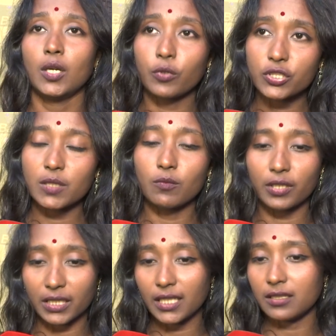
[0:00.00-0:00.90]

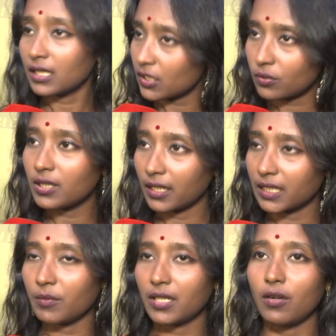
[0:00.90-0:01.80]
পশ্চিমবঙ্গের ক্ষেত্রে কিছুদিন আগে
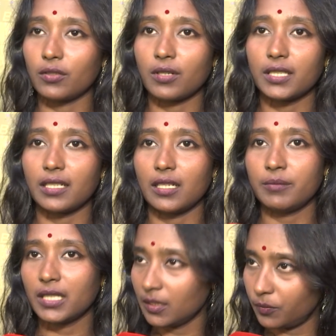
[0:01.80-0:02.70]
আমরা একটা ঘটনা দেখলাম
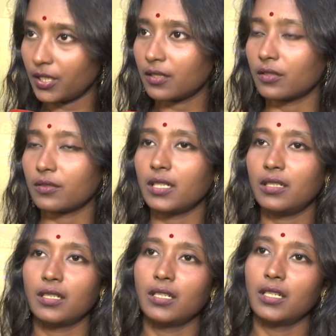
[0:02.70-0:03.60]
মেদিনীপুরের ঘটনা
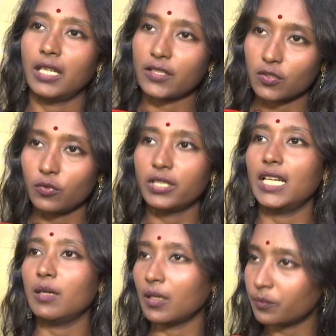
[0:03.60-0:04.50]
একজন
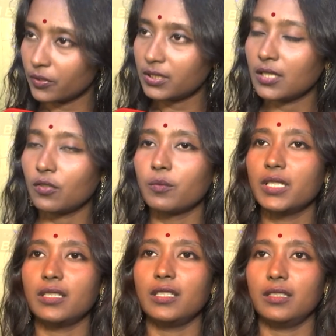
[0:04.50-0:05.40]
মহিলা বামপন্থী কর্মী
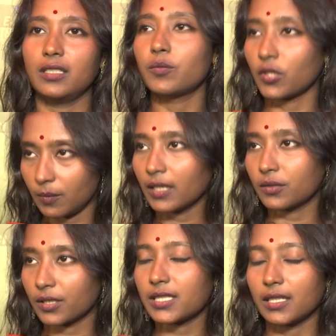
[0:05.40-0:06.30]
তিনি তিনি প্রতিবাদ
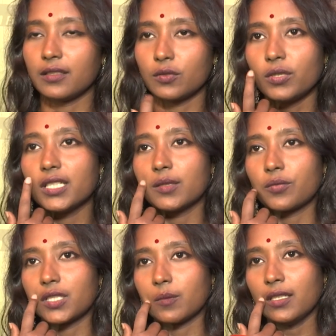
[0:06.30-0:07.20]
করেছিলেন দুর্নীতির
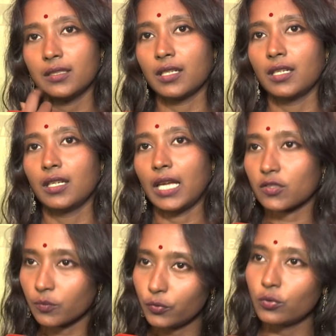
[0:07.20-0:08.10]
প্রতিবাদ
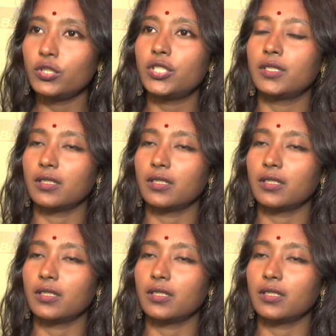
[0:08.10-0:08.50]
একজন পুরুষ